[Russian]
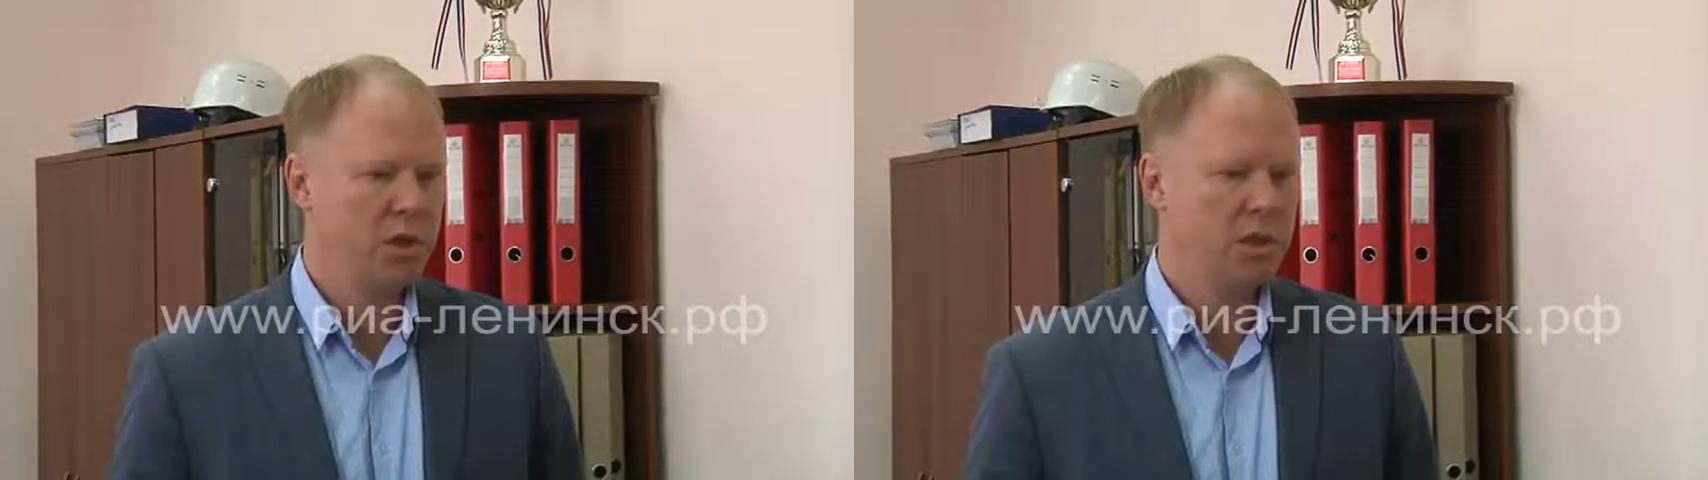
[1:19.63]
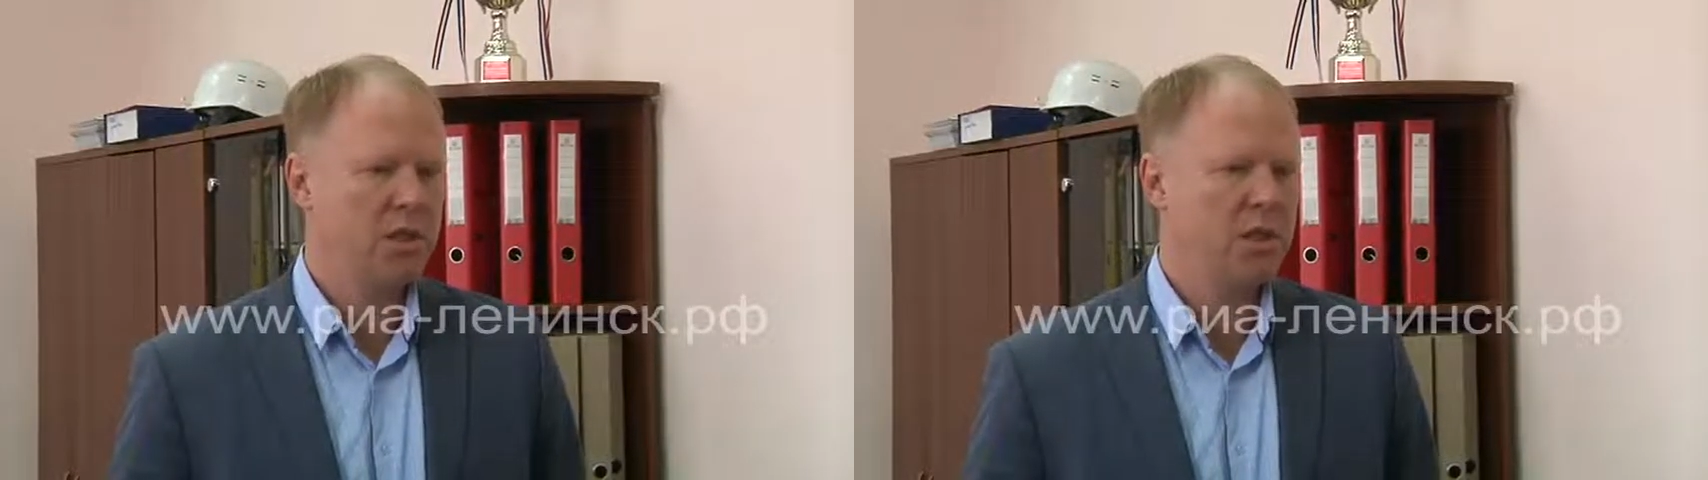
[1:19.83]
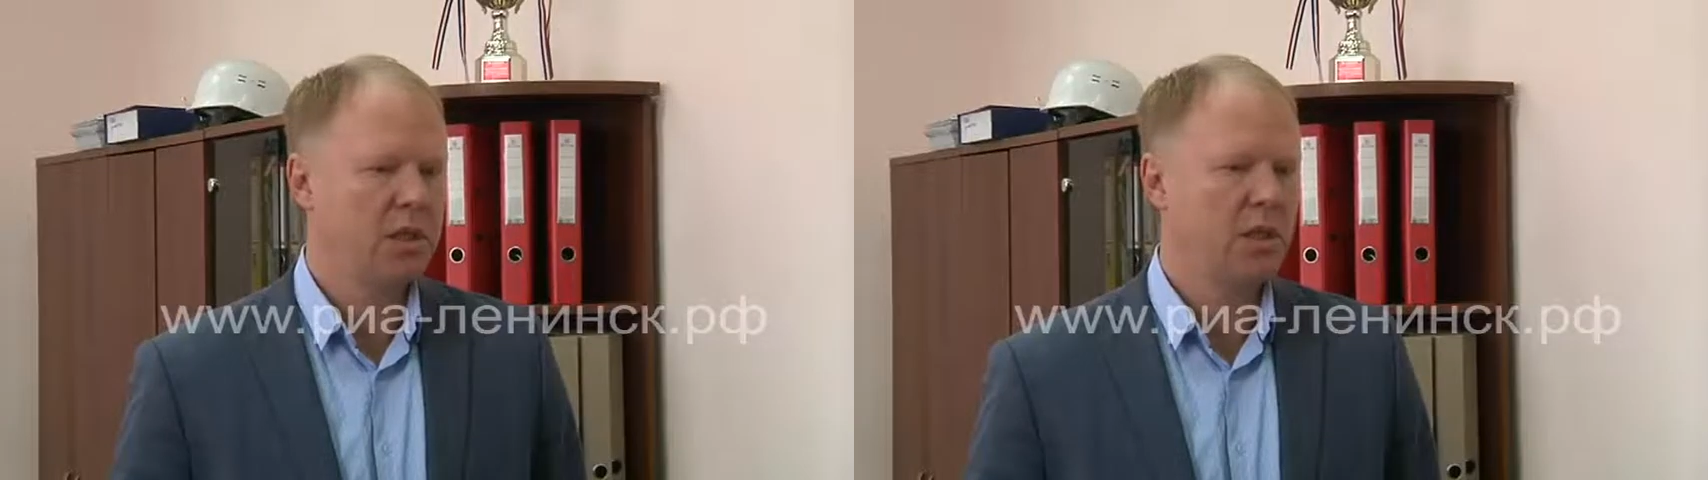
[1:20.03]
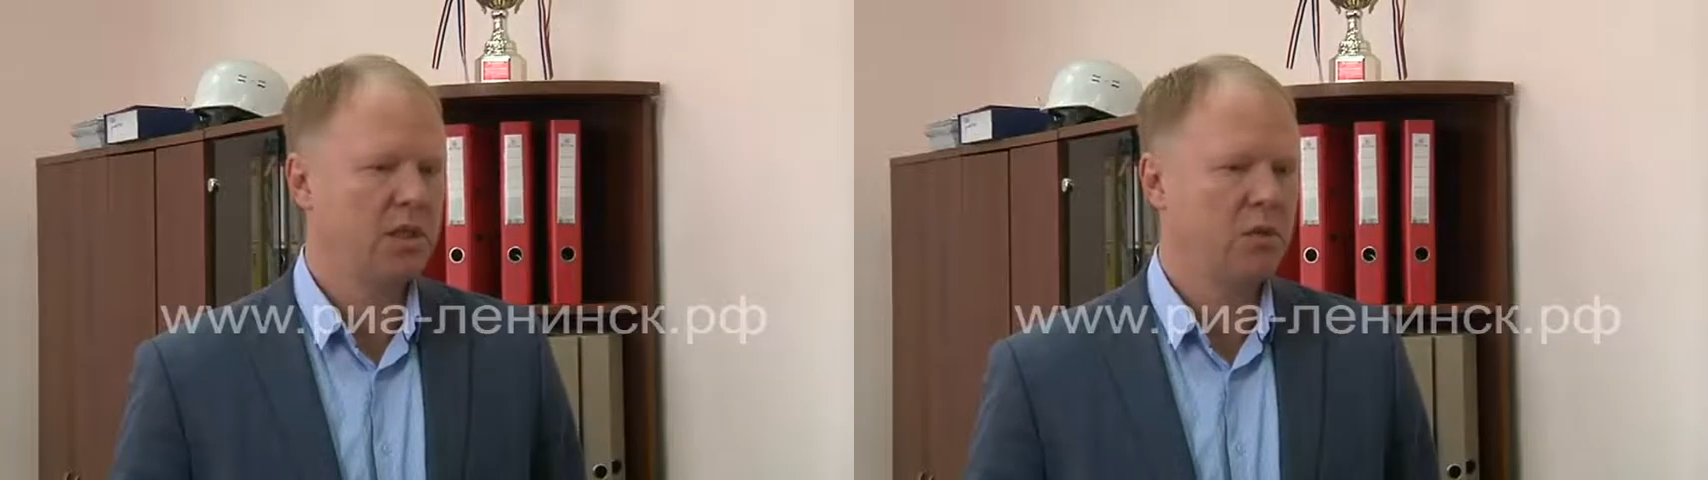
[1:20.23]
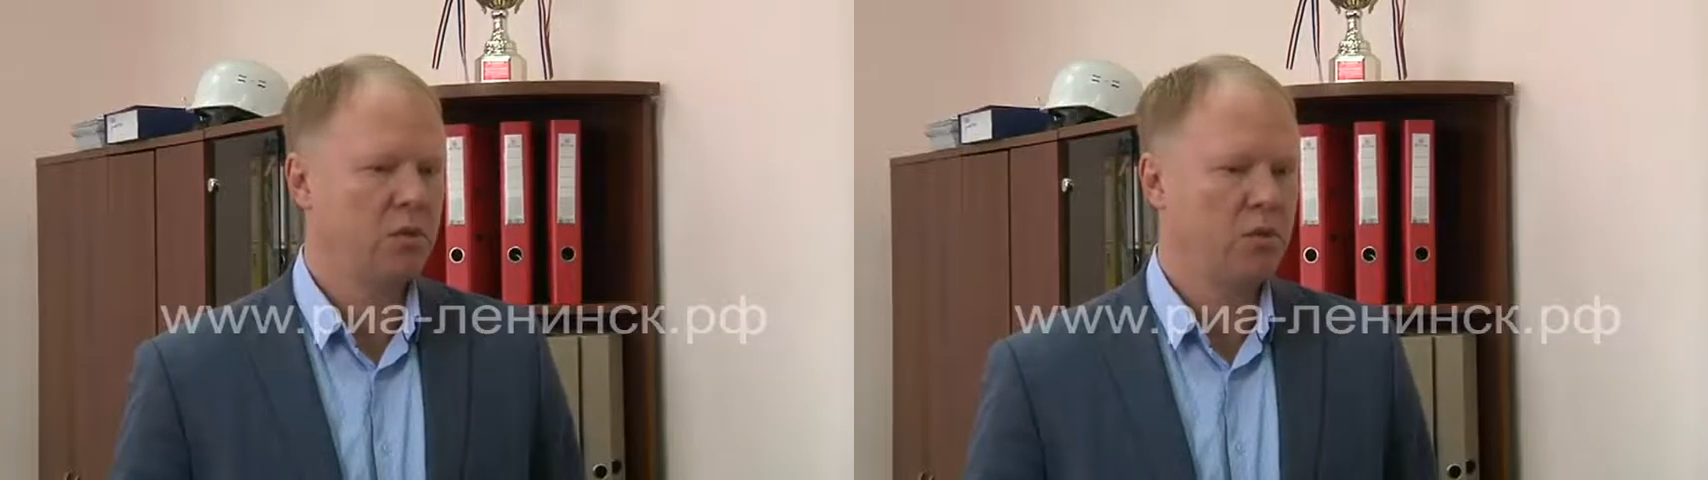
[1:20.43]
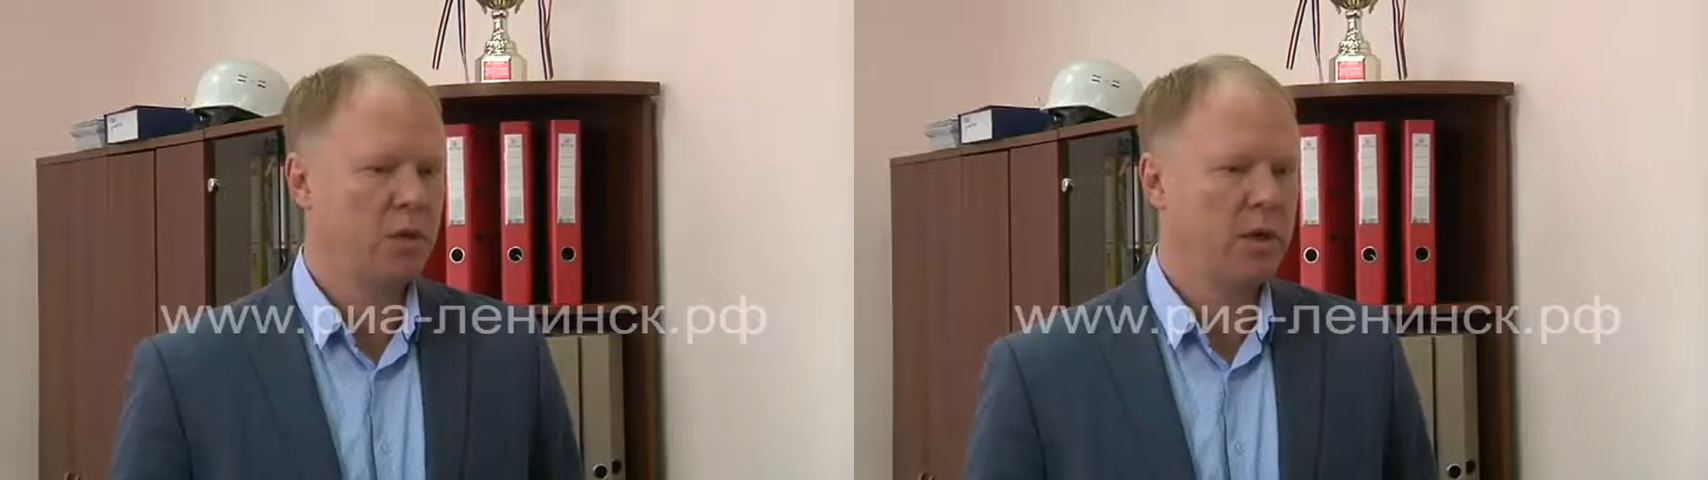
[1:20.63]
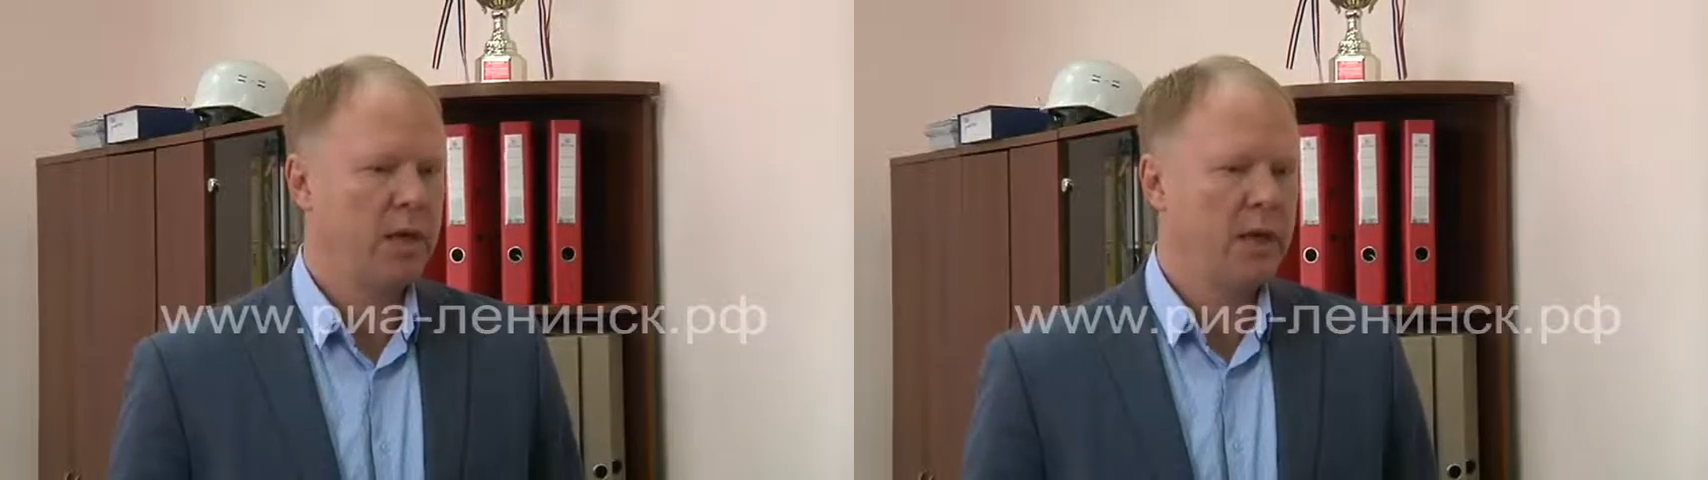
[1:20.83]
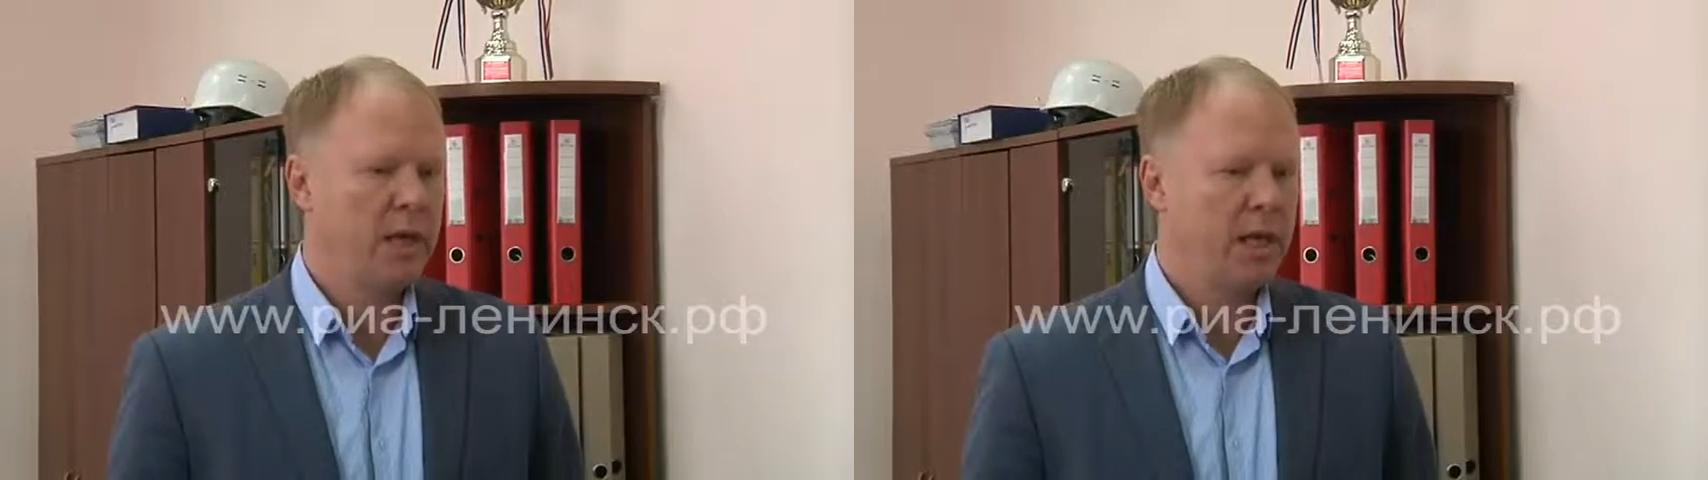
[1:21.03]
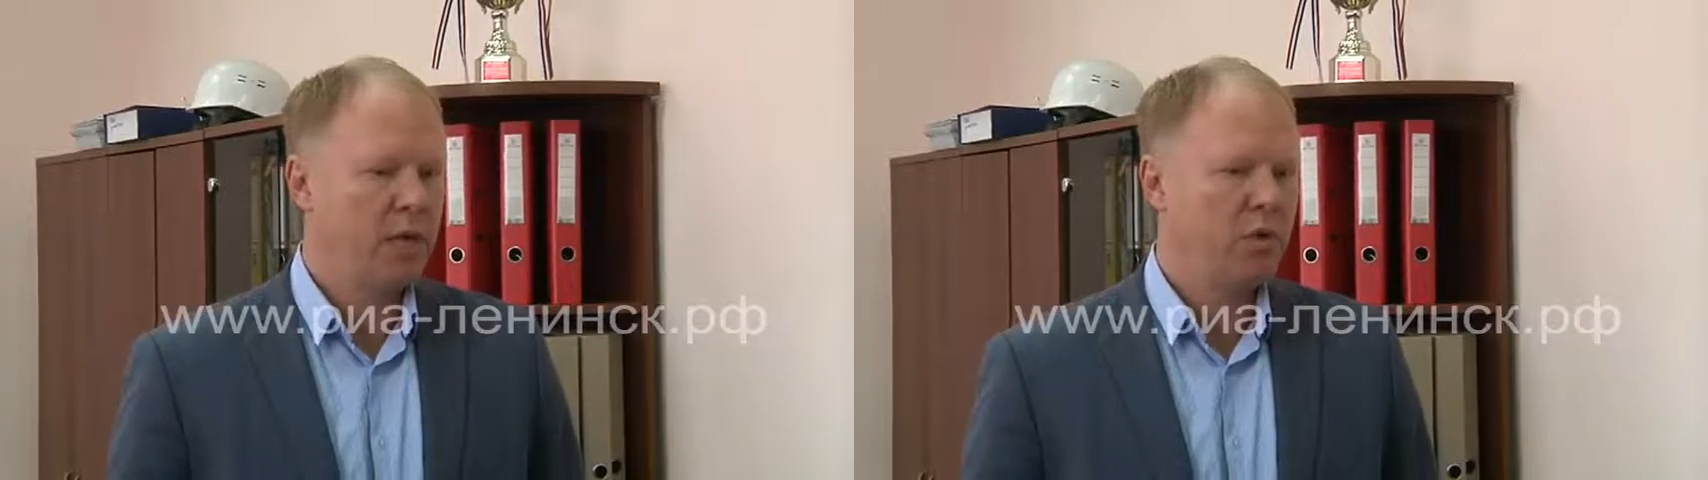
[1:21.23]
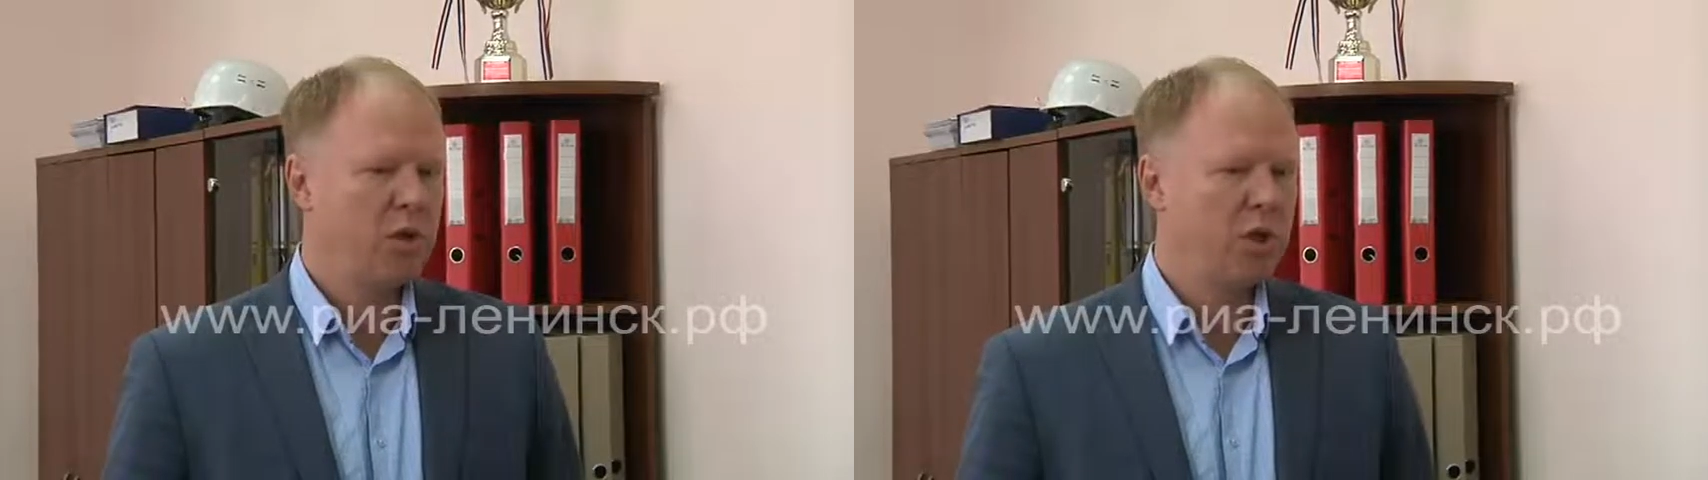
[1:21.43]
это санитарные нормы.
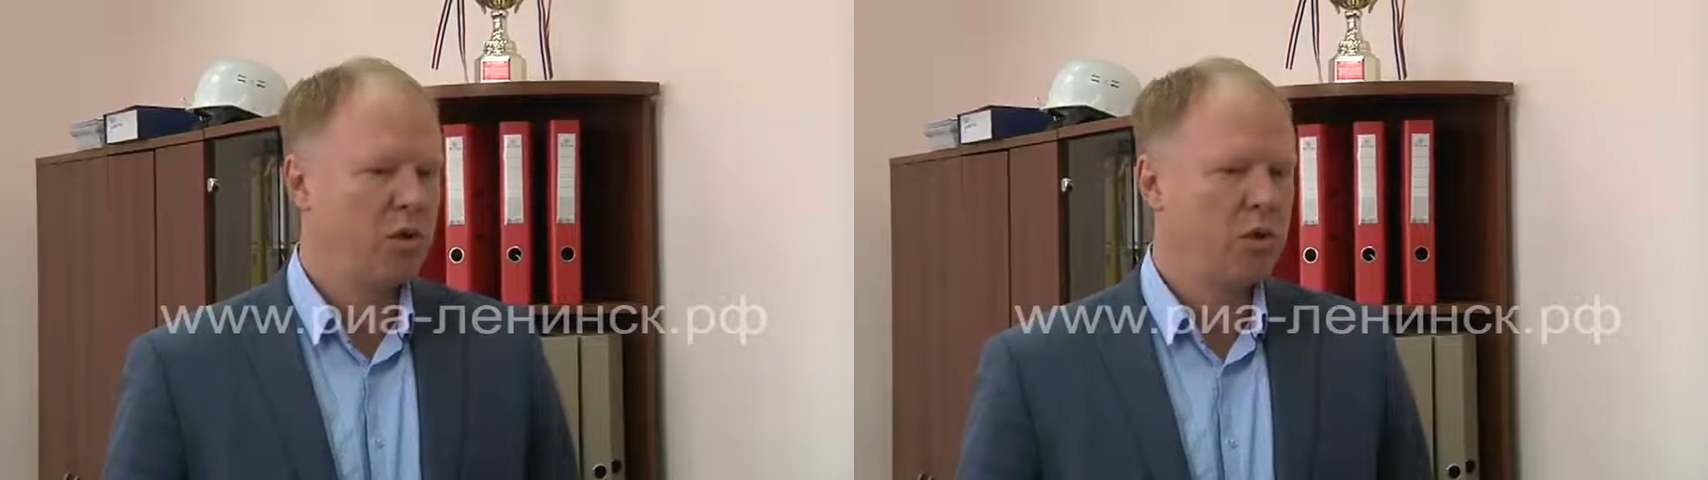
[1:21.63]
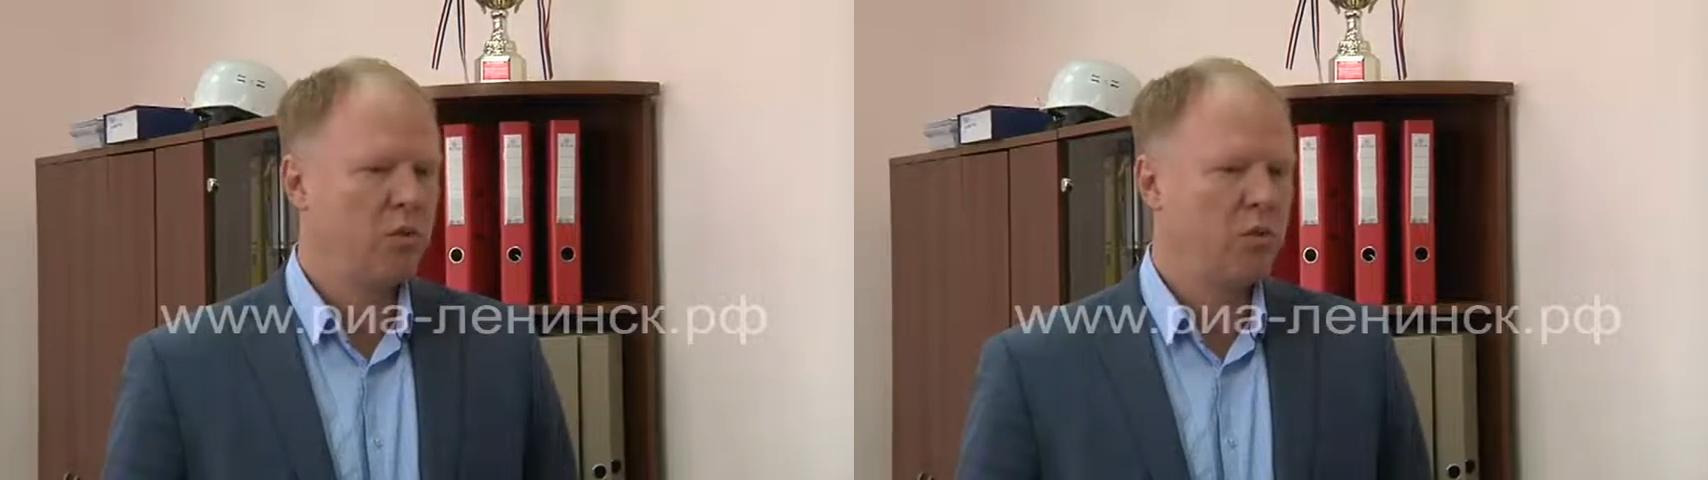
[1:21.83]
Именно такой